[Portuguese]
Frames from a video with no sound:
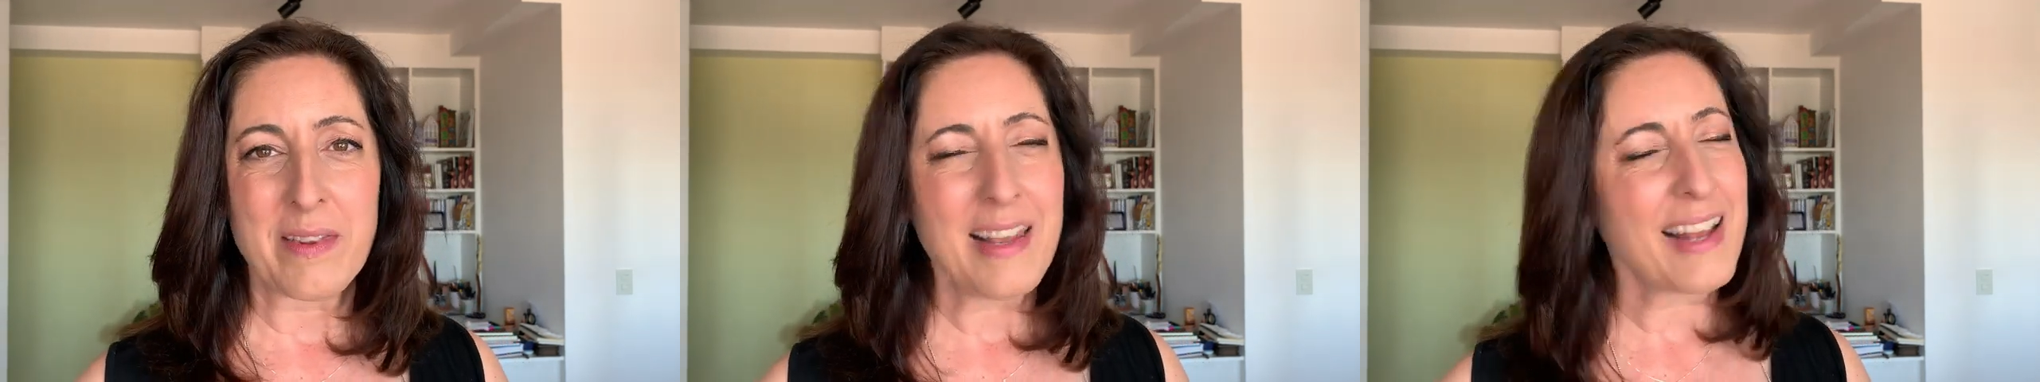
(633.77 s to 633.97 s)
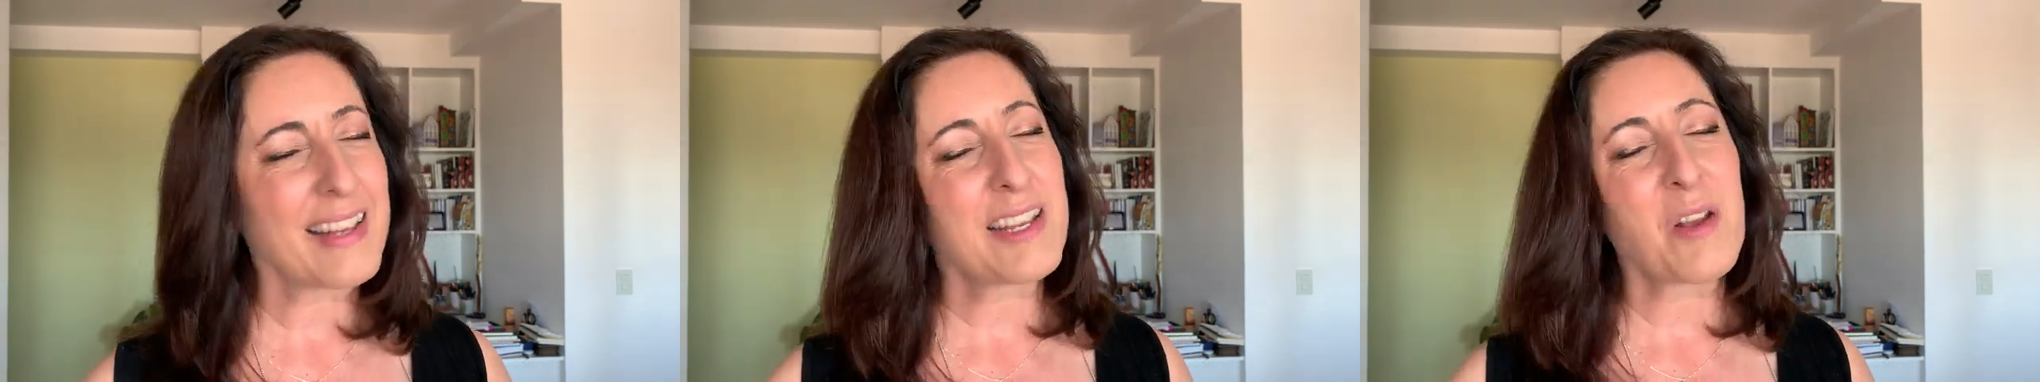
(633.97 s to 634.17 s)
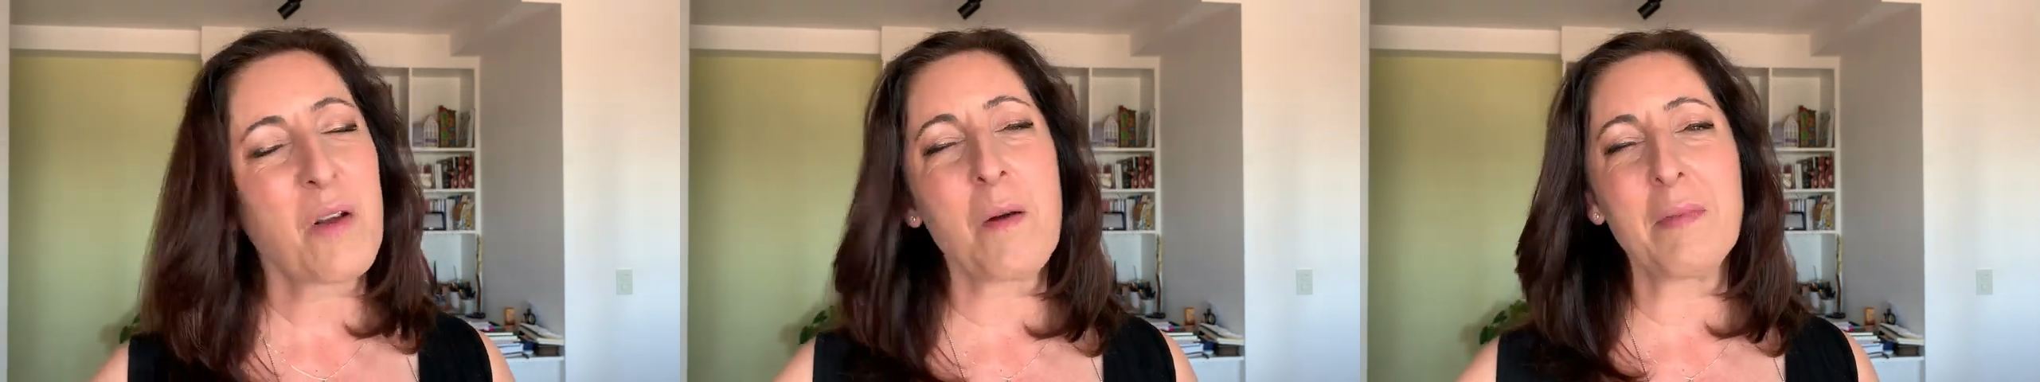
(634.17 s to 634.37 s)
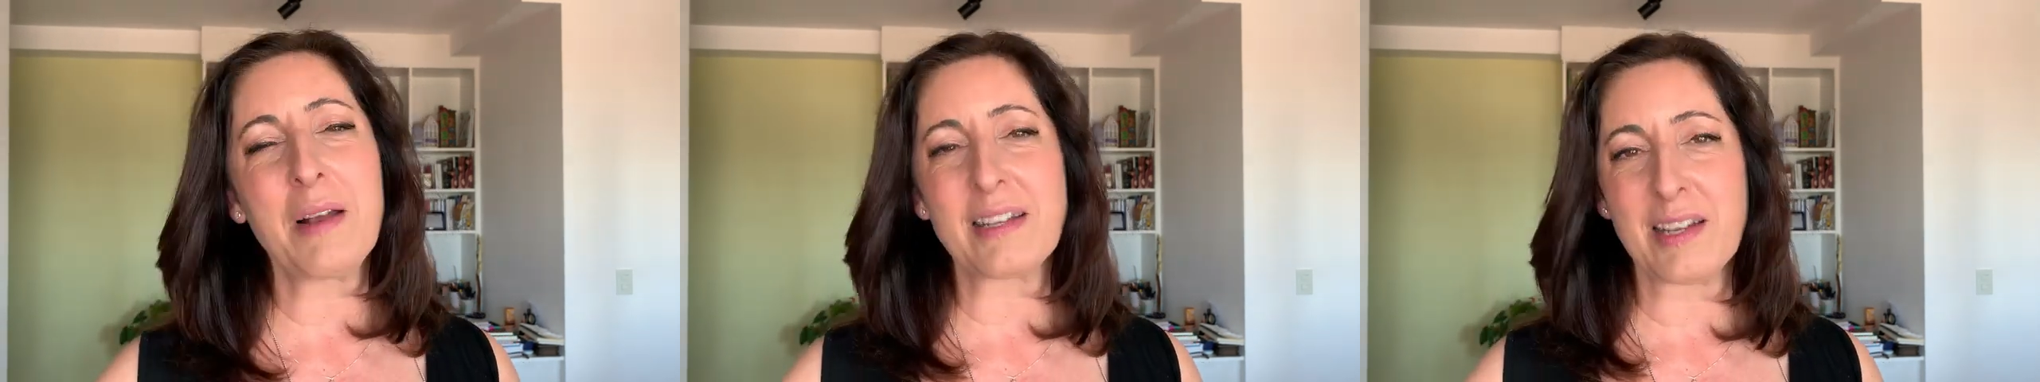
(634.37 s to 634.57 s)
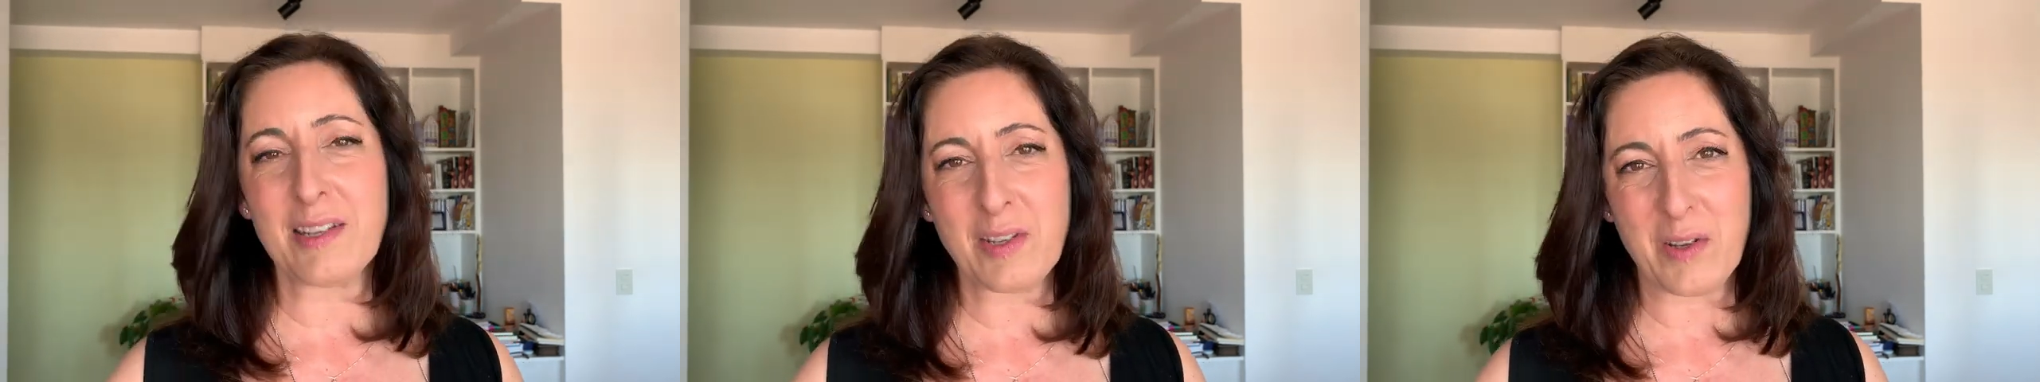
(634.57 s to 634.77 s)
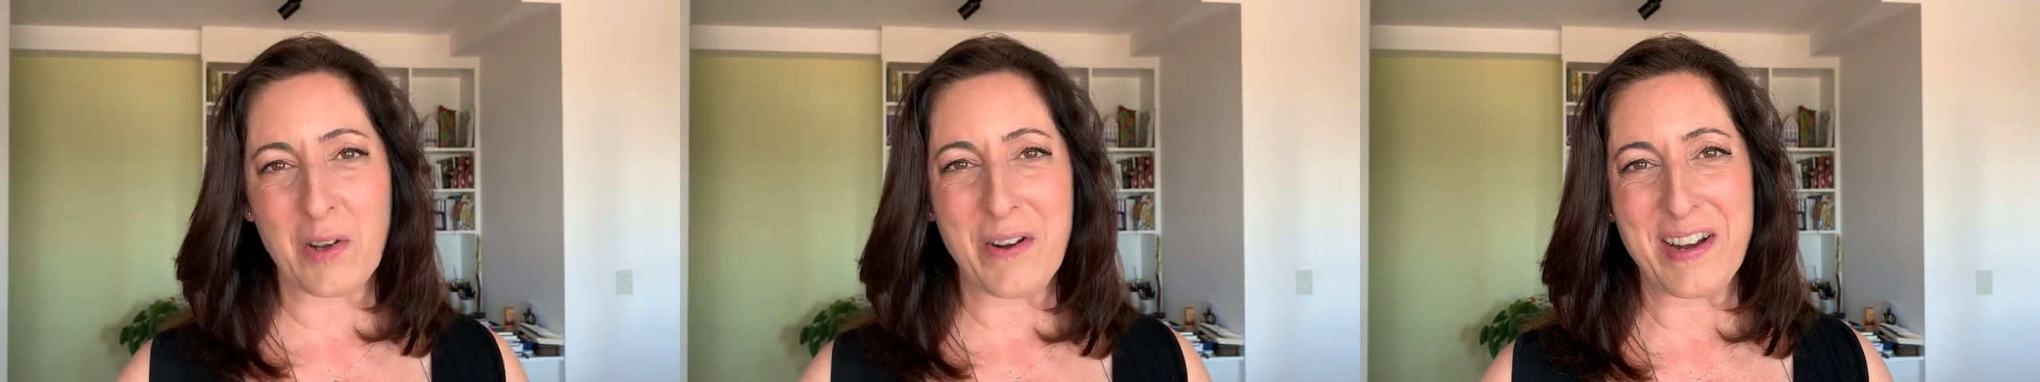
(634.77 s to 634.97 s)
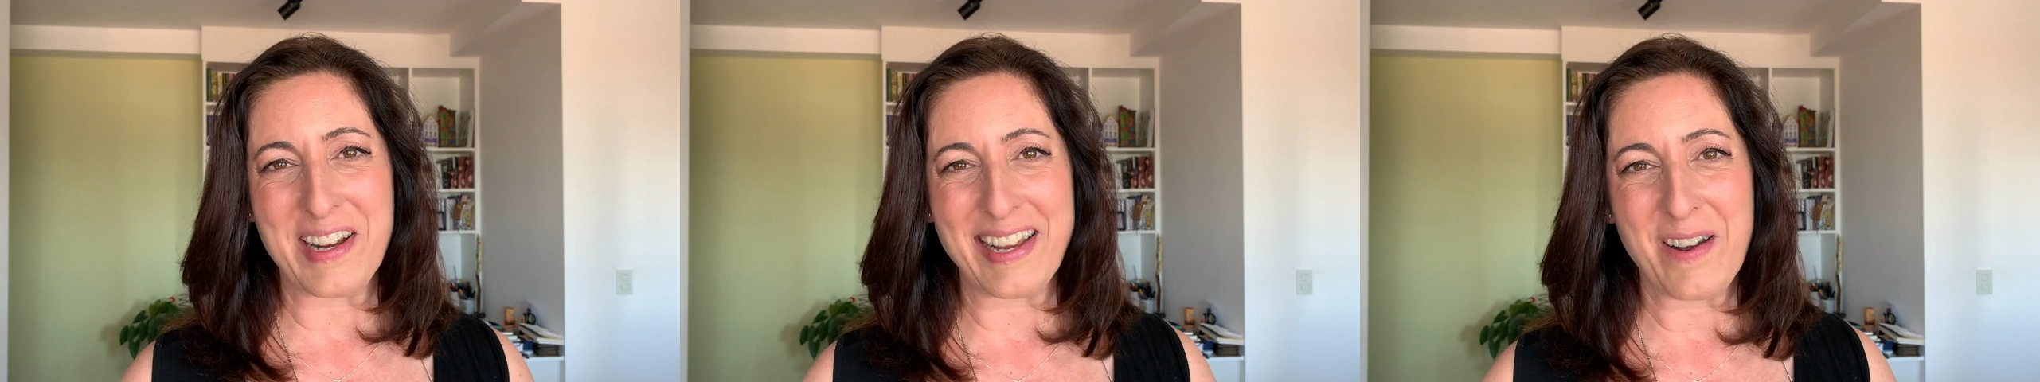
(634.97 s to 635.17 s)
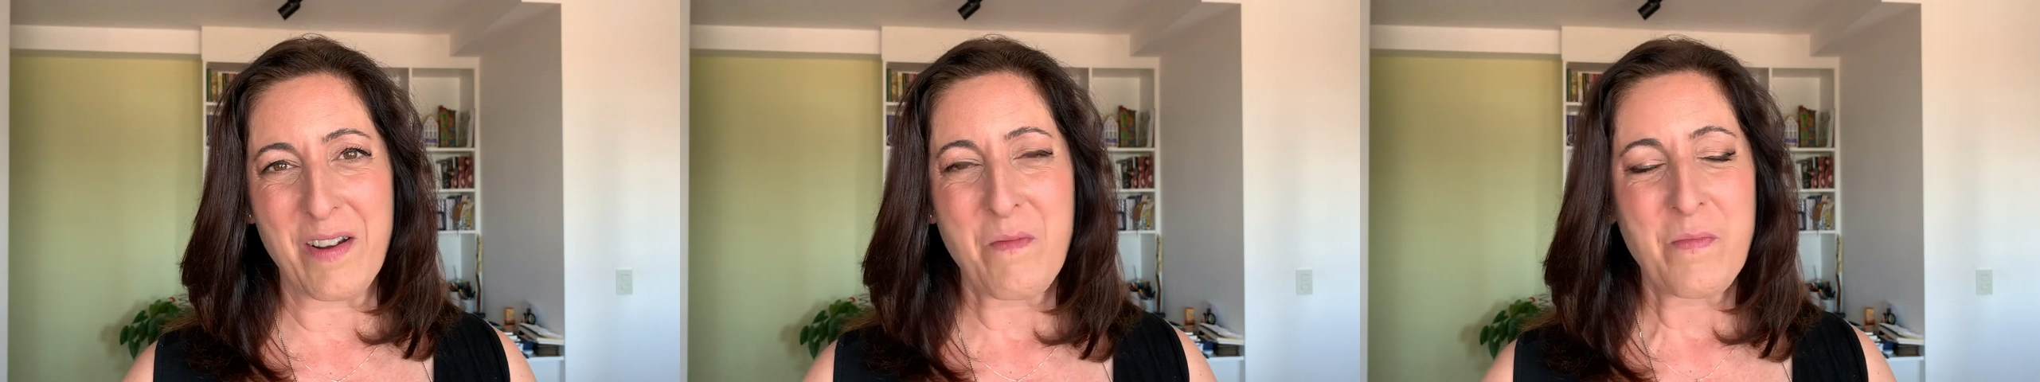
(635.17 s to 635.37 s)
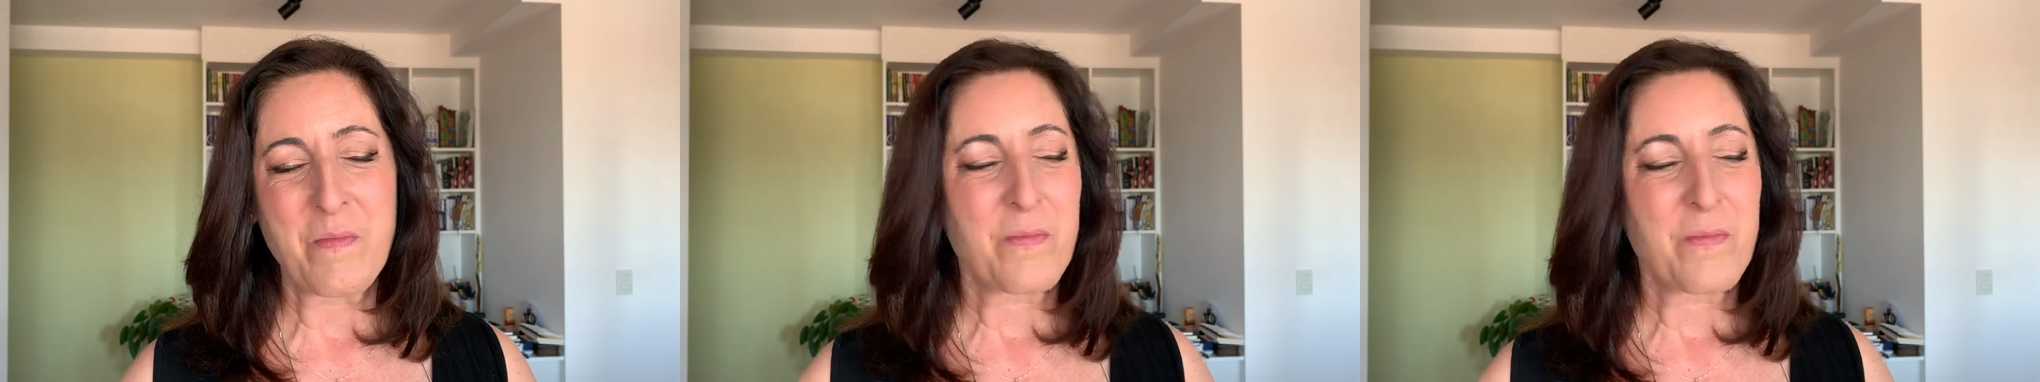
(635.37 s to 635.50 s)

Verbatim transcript: E assim começa a história.